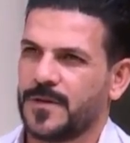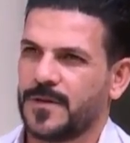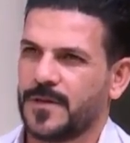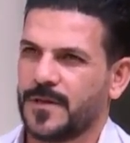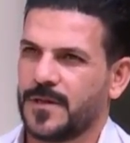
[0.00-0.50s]

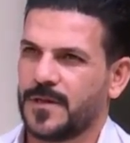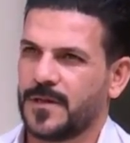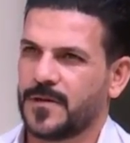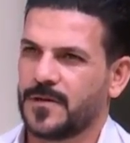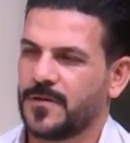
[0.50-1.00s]

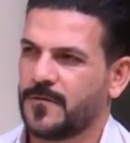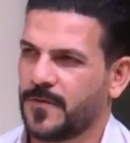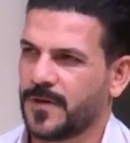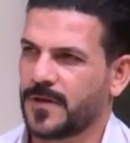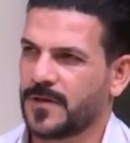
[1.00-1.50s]
آه، كل
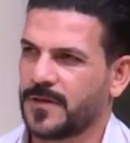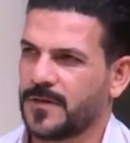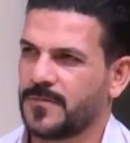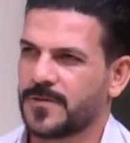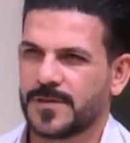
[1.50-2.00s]
الفرق آه،
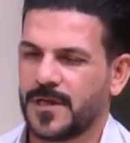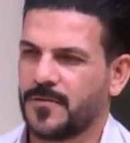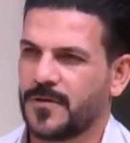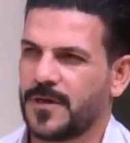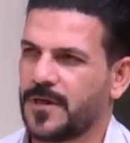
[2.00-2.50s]

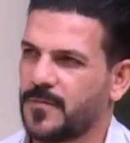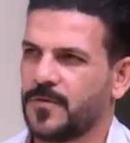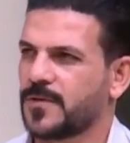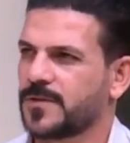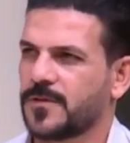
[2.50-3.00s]
متساويه
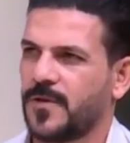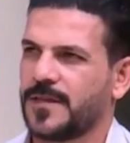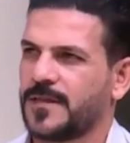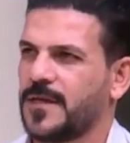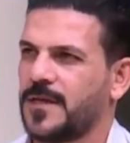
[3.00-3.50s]
بالوسط
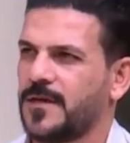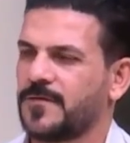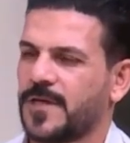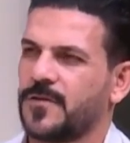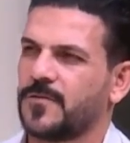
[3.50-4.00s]
وحتى اللي
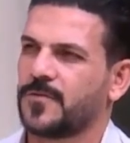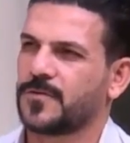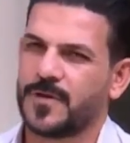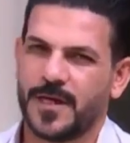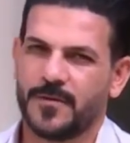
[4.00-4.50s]
ينافس على الهبوط
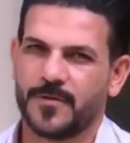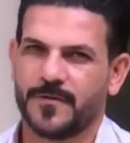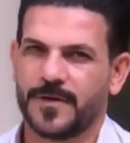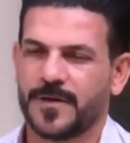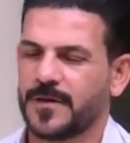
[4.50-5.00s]
ويلعب ويا
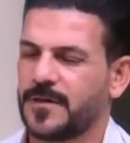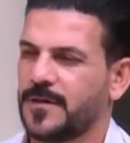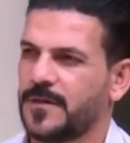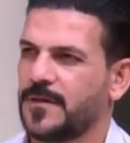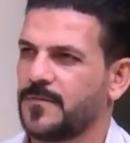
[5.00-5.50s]
الفريق
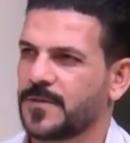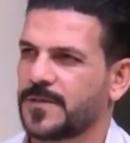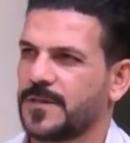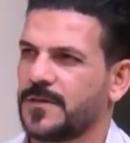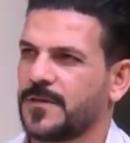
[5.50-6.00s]

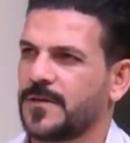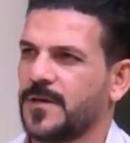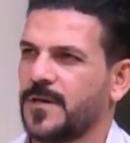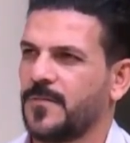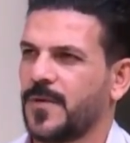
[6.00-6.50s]
المتصدر
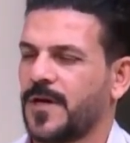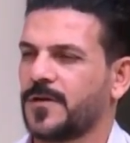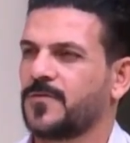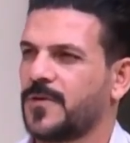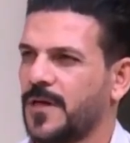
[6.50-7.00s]
ما راح
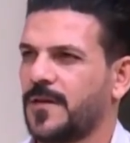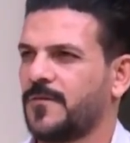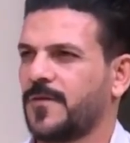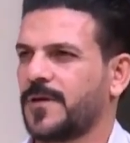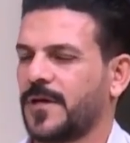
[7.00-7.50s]
تقول هذا
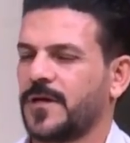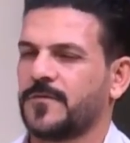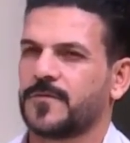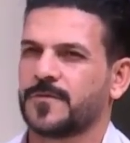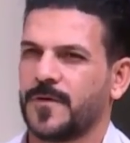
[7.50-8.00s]
الفريق راح
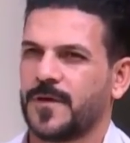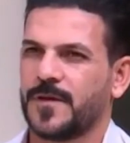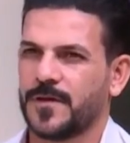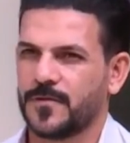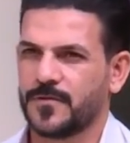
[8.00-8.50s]
يفوز
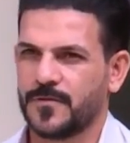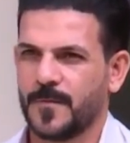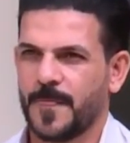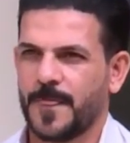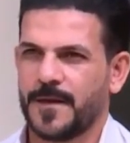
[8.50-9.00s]
فاذا اكو
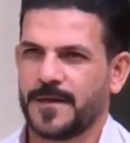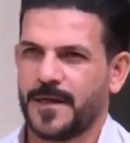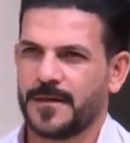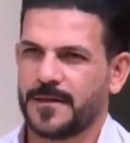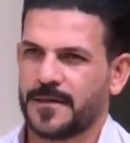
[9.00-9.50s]

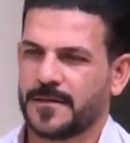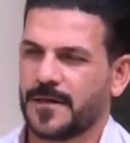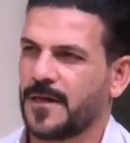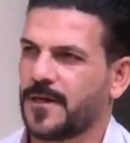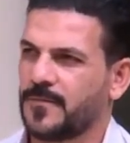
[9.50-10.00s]
يعني
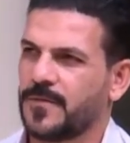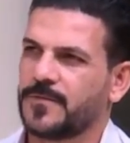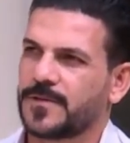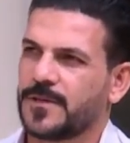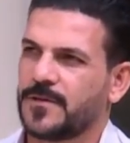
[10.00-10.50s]
تقارب
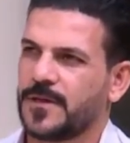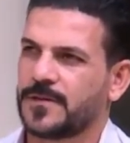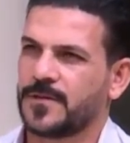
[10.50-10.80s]
بالمستويات